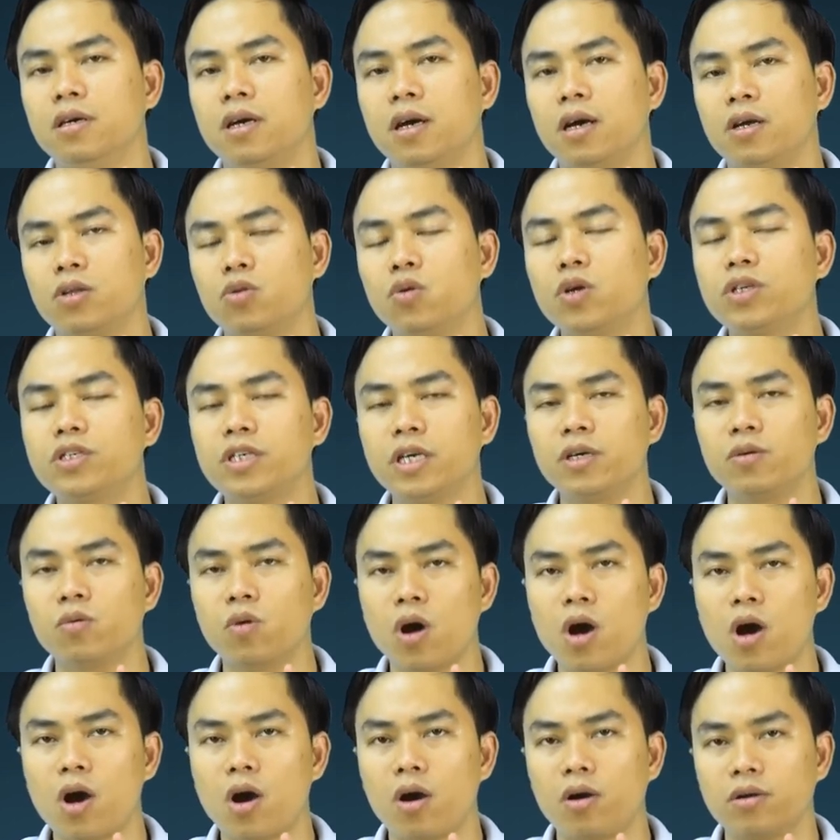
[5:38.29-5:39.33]
à, thuyết trình của
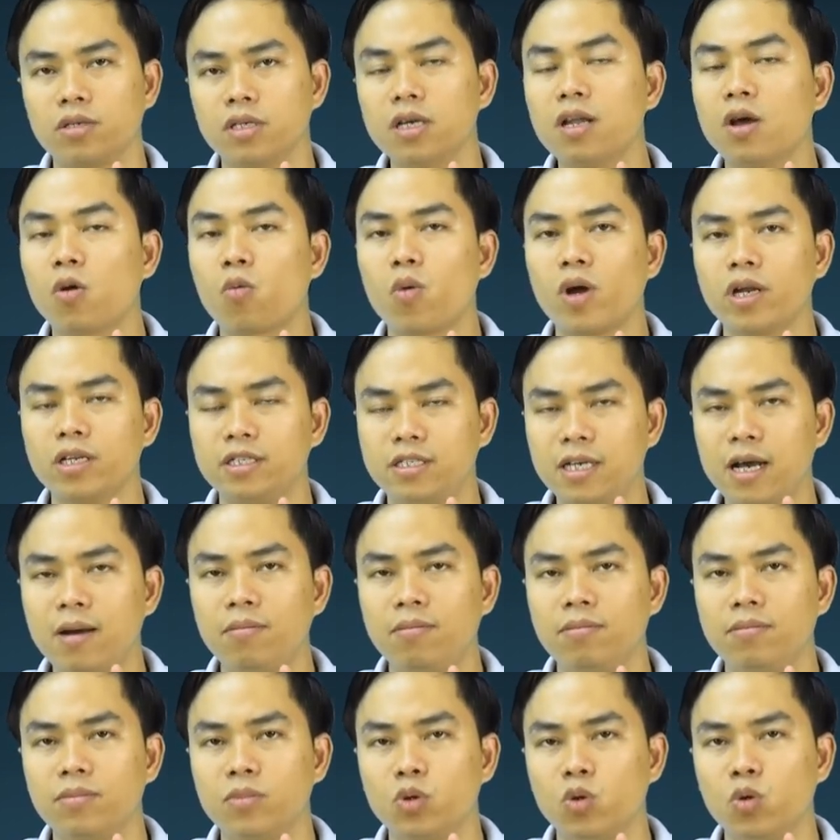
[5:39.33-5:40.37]
họ rất là quan trọng
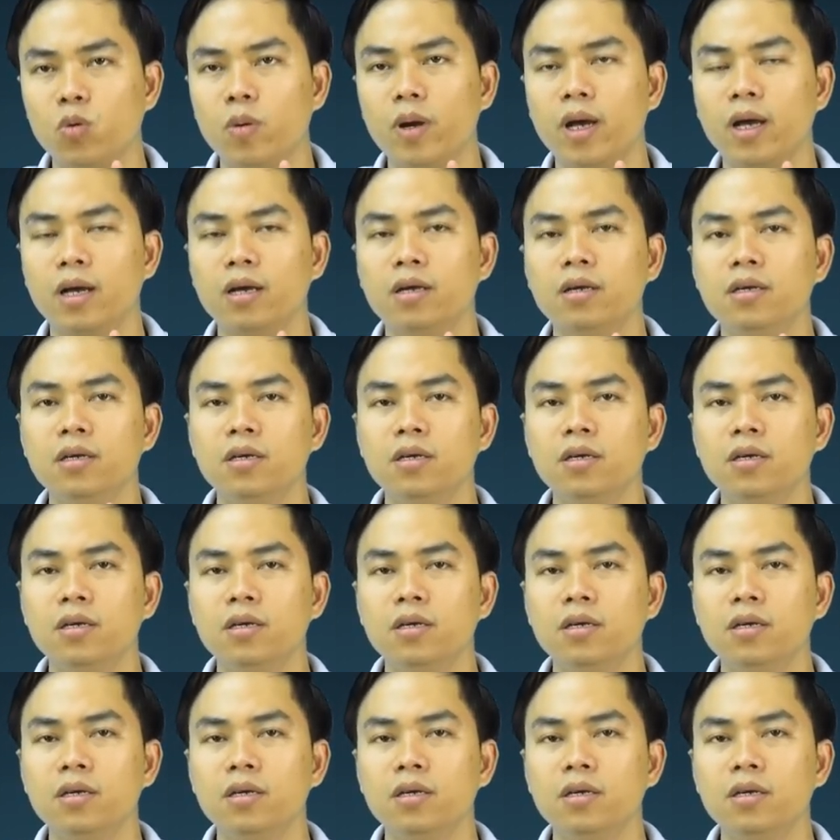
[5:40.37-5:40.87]
đúng không ạ